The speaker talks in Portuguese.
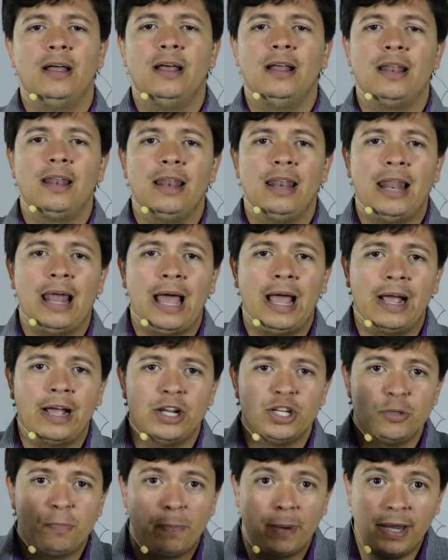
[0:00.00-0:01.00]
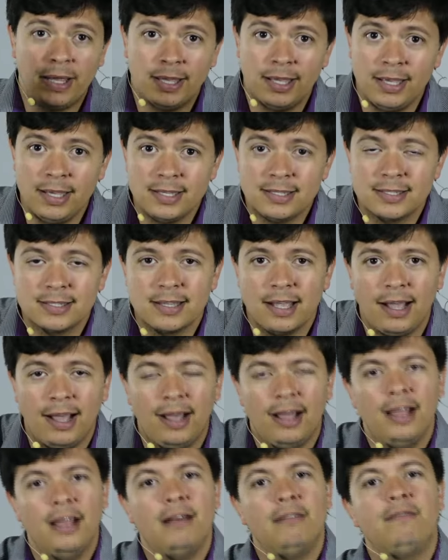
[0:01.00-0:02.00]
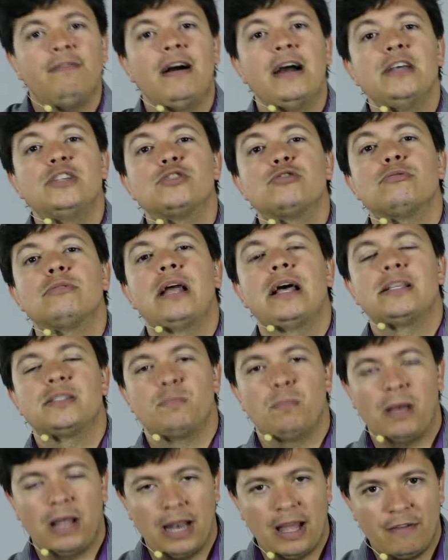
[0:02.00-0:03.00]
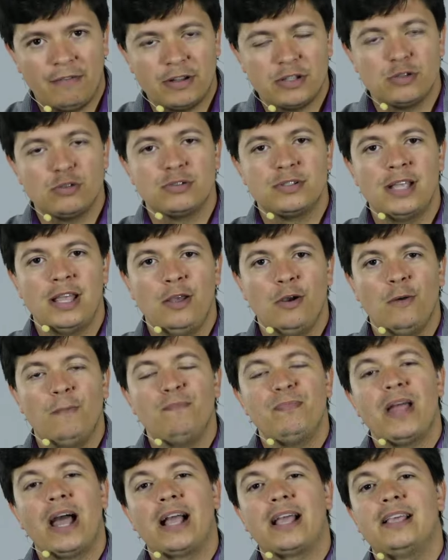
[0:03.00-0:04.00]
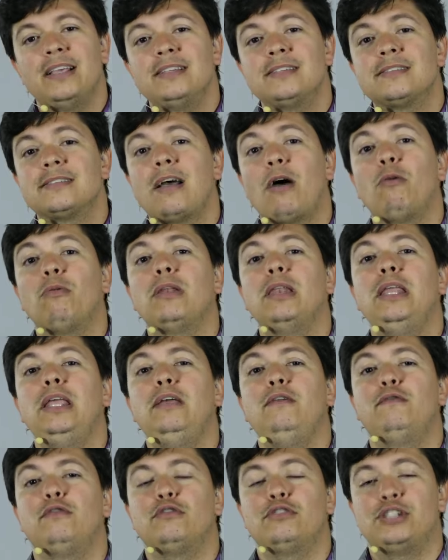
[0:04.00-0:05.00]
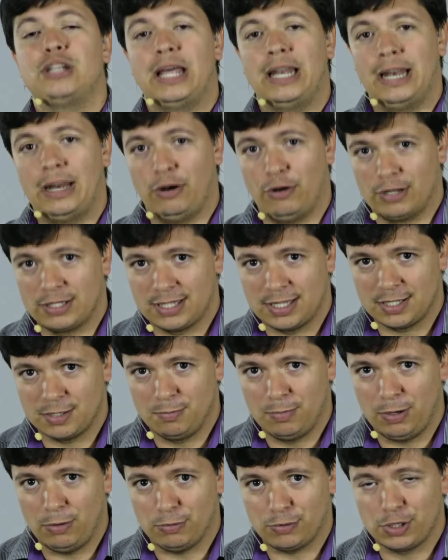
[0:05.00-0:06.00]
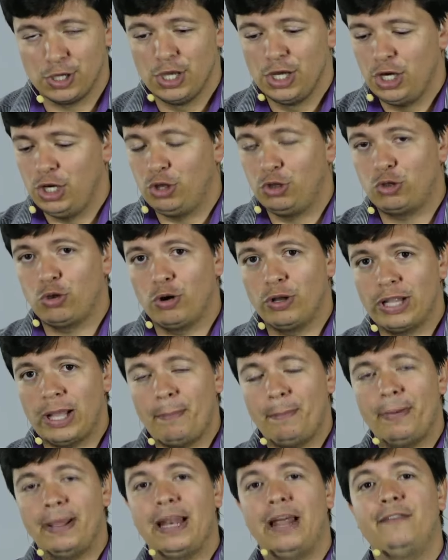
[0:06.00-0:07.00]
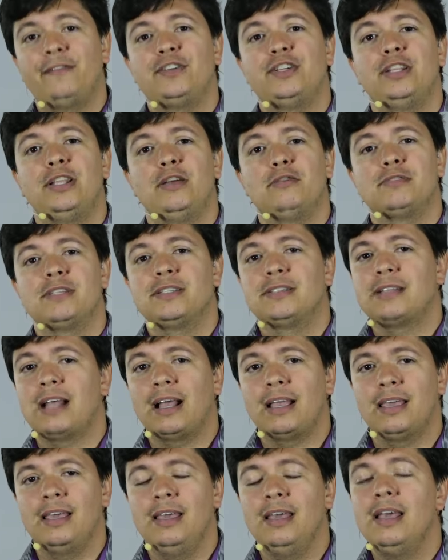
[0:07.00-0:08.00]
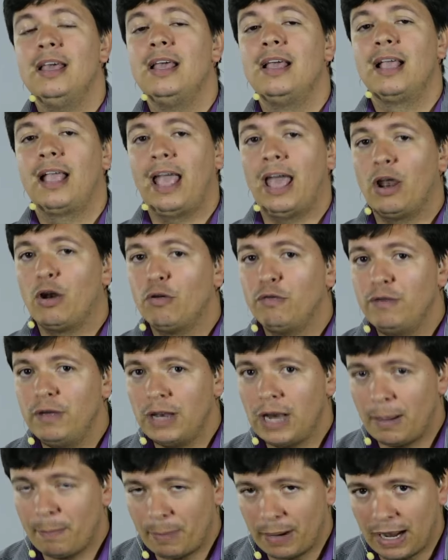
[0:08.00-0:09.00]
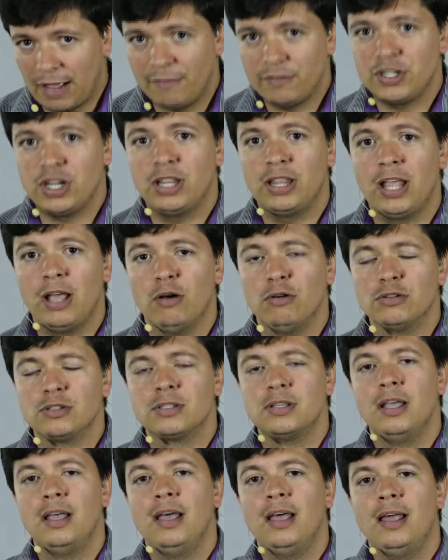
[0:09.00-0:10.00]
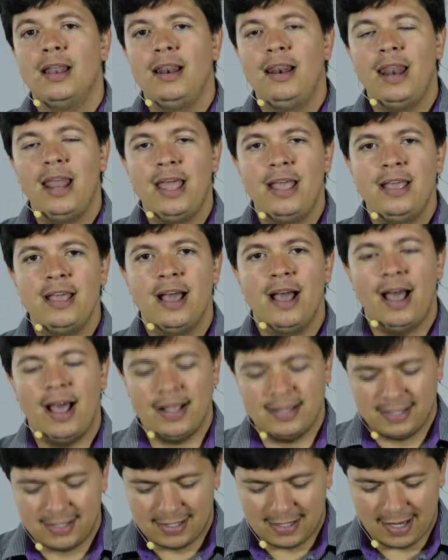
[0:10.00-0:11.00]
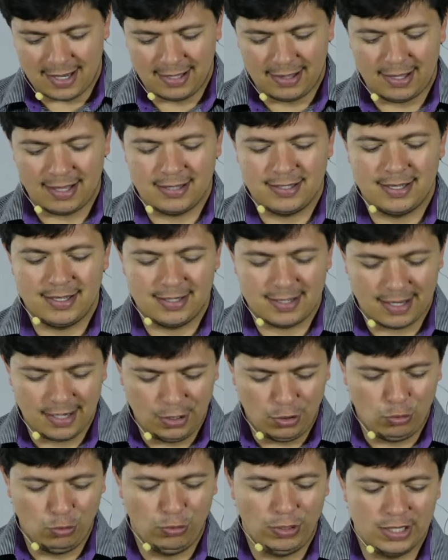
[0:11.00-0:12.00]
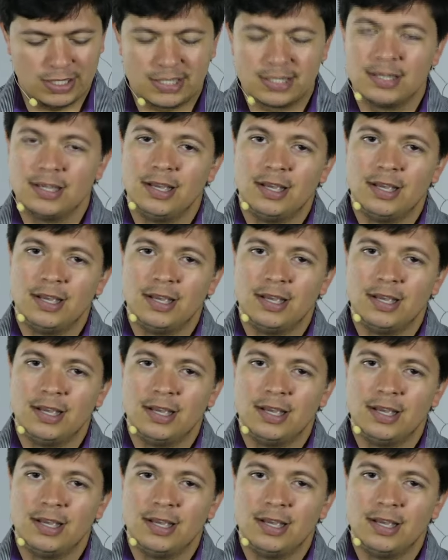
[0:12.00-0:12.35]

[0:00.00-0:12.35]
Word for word: Larga de preguiça. Vai estudar as palavras do Senhor. Aqui está o livro já nas nossas mãos. E toda a palavra de Deus está aqui. Quer ouvir a palavra de Deus? Leia as santas escrituras.